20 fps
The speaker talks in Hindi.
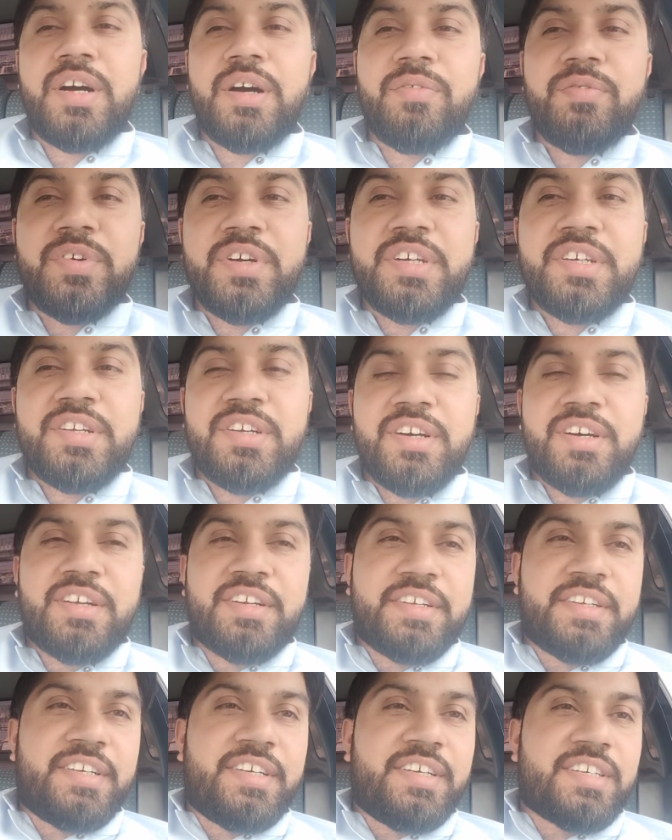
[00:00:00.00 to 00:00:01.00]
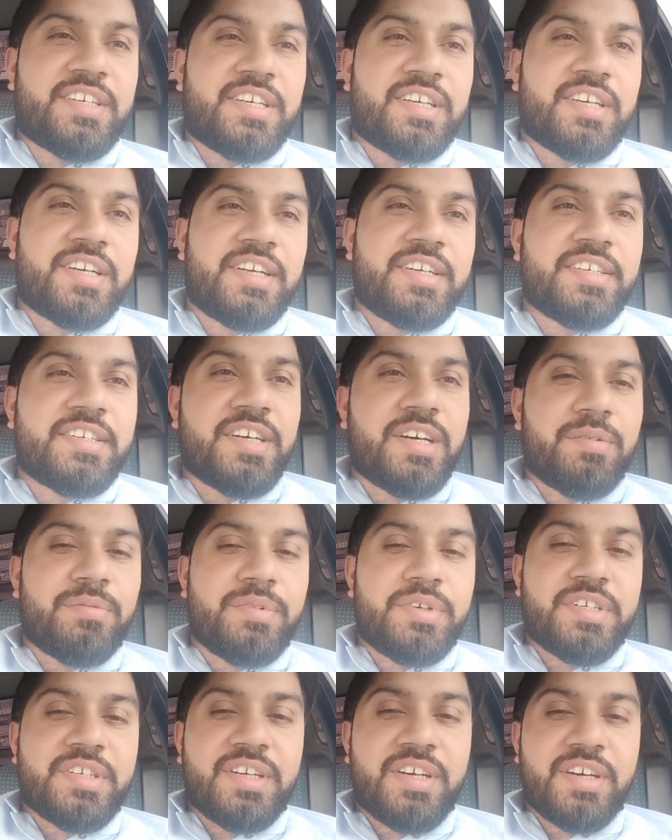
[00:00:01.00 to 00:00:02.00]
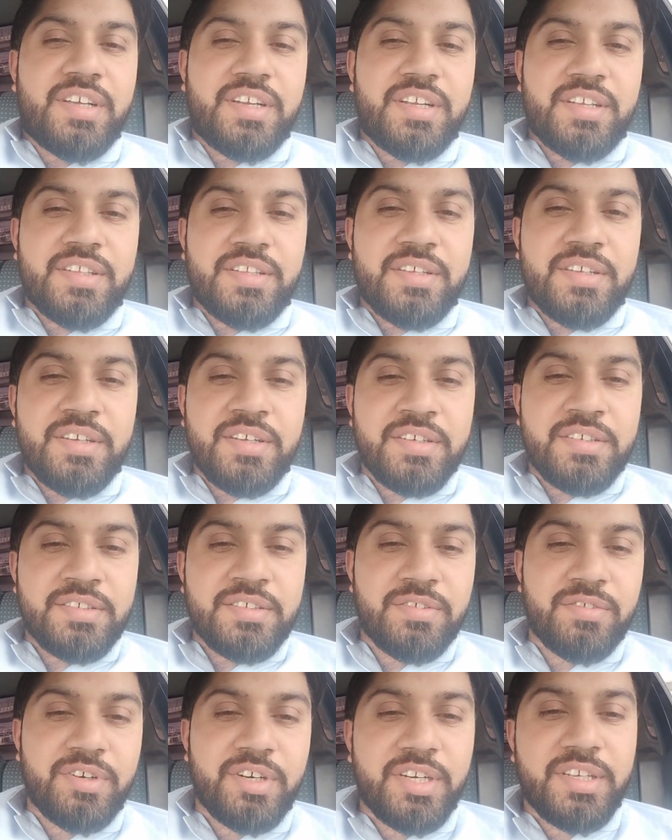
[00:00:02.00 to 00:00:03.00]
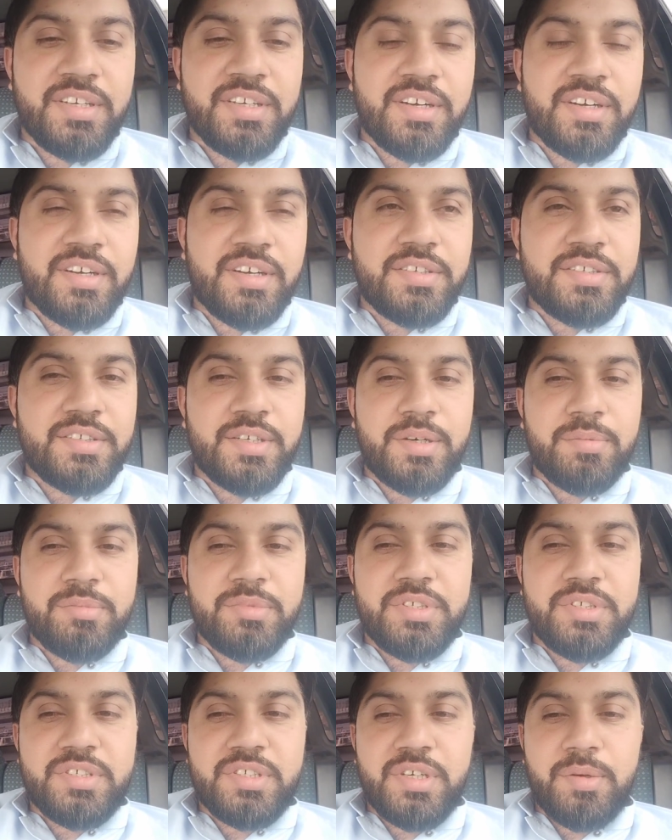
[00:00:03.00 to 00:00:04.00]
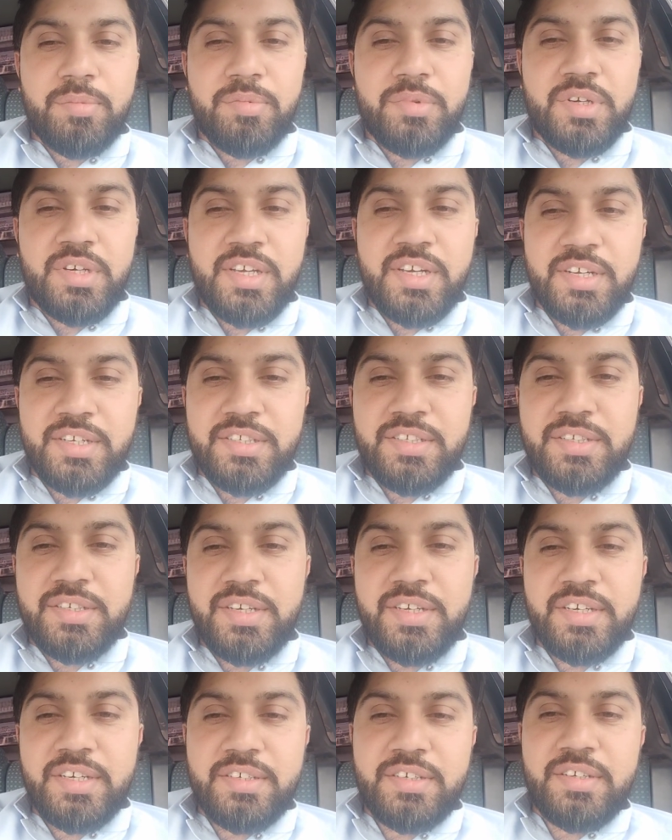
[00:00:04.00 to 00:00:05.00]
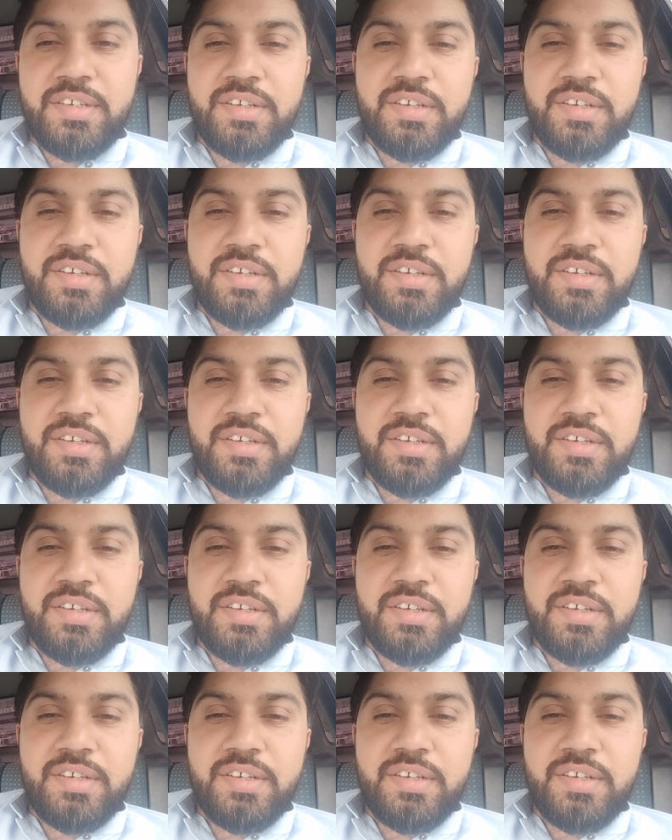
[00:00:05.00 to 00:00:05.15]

आप वेट कर रहे हैं एक एक घंटा आप वेट कर रहे हैं सवारी का या मीन्स के आप कहेंगे जी नेट